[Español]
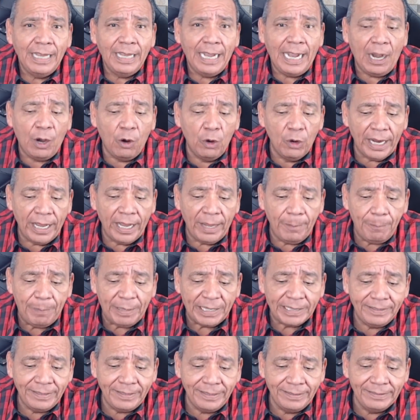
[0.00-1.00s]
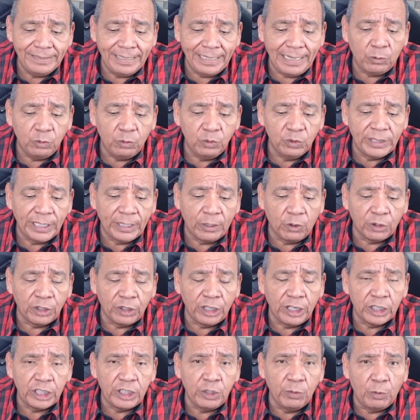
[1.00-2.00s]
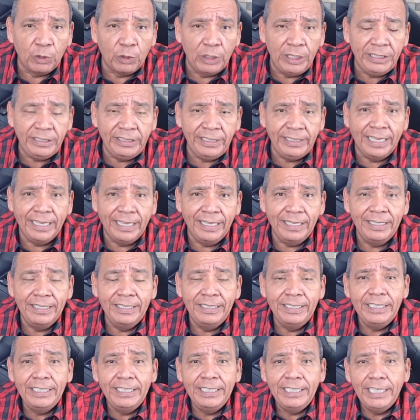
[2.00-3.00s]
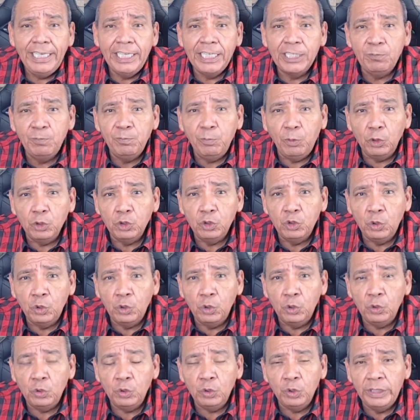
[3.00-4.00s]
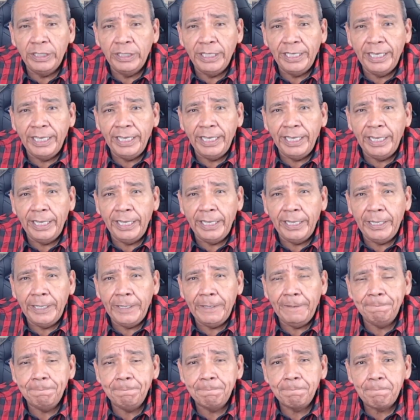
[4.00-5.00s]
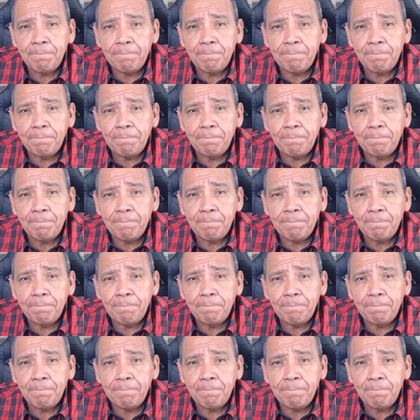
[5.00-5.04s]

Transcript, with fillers: ahora presidente de la Junta de Coordinación Política, esposo de